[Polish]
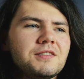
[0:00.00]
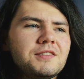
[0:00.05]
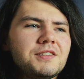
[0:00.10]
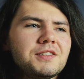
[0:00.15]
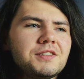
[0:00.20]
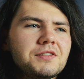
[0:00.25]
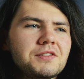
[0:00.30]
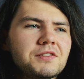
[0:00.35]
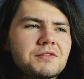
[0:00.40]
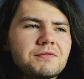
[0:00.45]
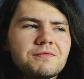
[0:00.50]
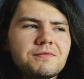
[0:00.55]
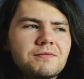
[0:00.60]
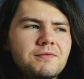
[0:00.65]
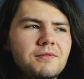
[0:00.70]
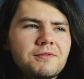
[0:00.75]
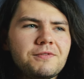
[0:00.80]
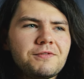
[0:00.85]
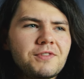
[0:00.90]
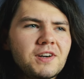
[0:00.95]
jest
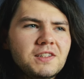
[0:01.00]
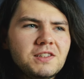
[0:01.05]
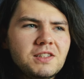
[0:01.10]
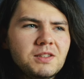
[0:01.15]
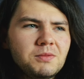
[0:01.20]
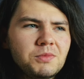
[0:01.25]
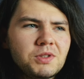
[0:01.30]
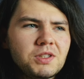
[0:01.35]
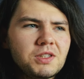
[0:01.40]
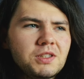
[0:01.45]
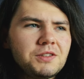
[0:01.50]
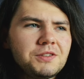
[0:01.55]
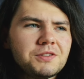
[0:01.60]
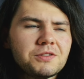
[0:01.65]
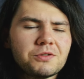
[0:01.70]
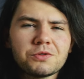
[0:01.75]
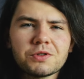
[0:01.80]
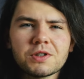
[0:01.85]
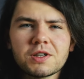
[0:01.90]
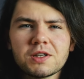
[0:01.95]
fajnym i
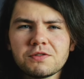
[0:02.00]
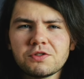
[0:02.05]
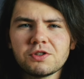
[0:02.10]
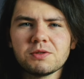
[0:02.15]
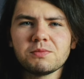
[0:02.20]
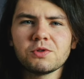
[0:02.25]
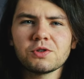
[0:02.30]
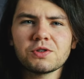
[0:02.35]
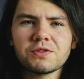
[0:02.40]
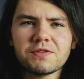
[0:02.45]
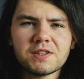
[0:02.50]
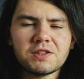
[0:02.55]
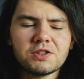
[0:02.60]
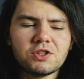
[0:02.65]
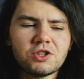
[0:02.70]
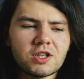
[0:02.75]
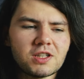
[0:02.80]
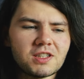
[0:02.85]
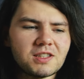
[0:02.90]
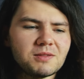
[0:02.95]
odkrywczym
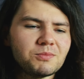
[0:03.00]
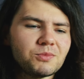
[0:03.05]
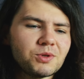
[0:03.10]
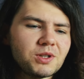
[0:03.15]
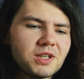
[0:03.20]
doświadczeniem,